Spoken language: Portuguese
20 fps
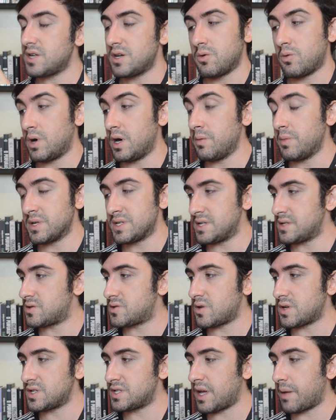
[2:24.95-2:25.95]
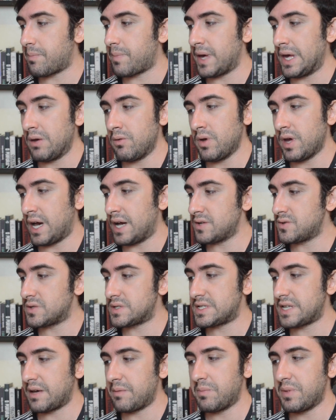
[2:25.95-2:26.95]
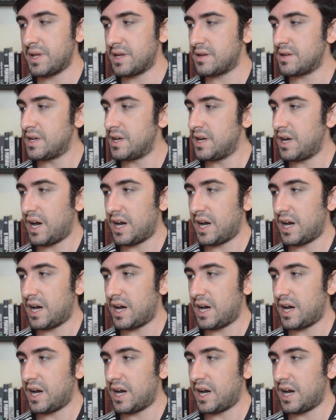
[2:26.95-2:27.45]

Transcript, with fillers: Eu amo as edições da Penguin, acho sempre